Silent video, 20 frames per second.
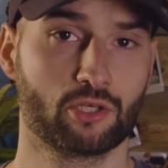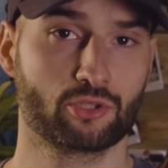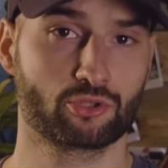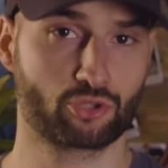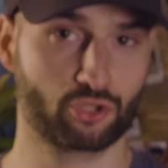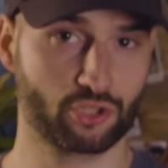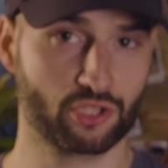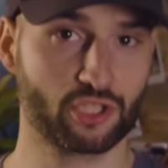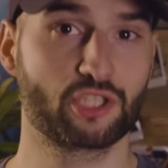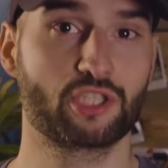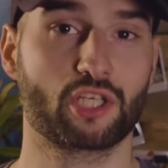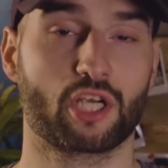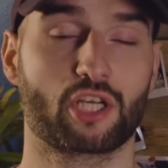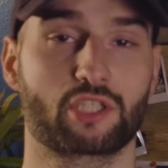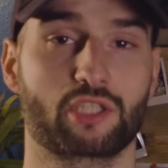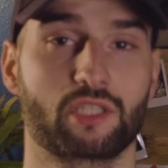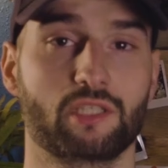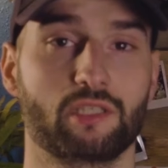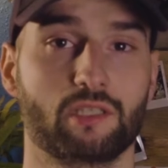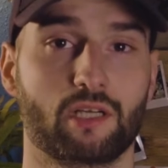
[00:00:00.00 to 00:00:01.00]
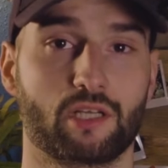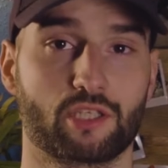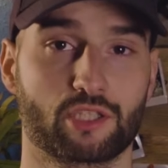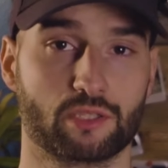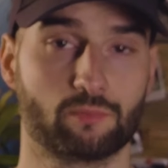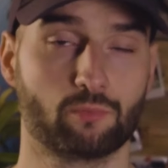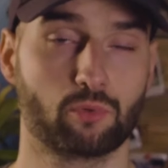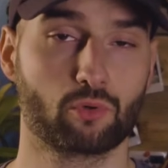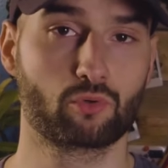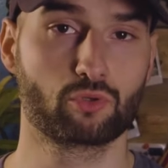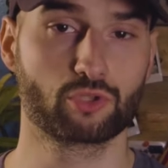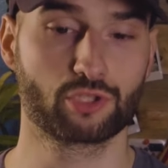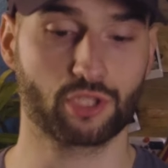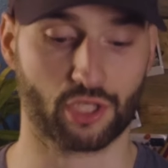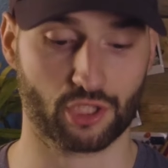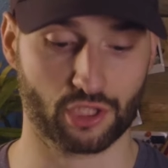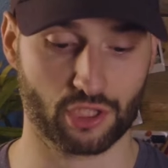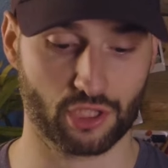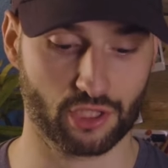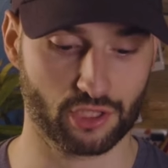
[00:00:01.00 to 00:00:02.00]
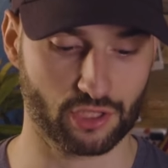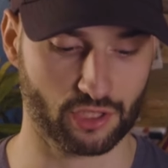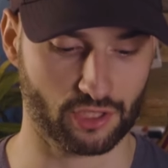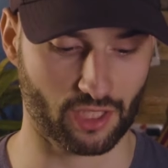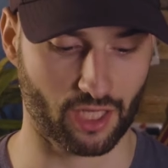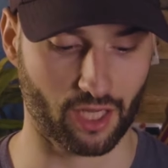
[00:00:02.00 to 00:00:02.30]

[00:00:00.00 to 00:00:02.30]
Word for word: ce que j'ai cherché. Hein. j'ai beaucoup cherché, j'ai